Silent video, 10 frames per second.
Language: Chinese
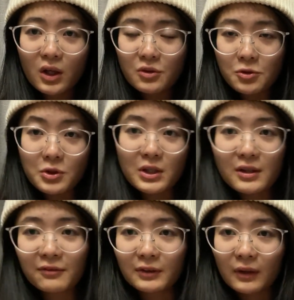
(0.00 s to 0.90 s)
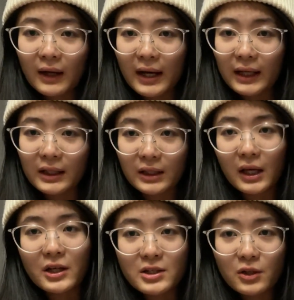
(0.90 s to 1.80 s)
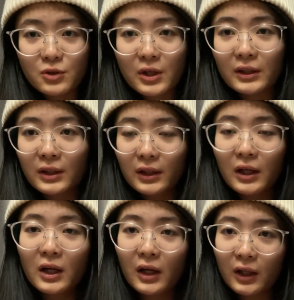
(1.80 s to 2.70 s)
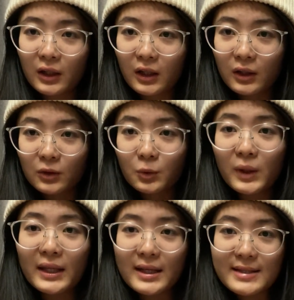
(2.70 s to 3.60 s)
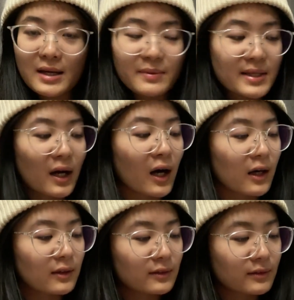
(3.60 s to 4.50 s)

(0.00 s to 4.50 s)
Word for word: 就是衣服的话肯定还是要穿的呃多一点才比较好。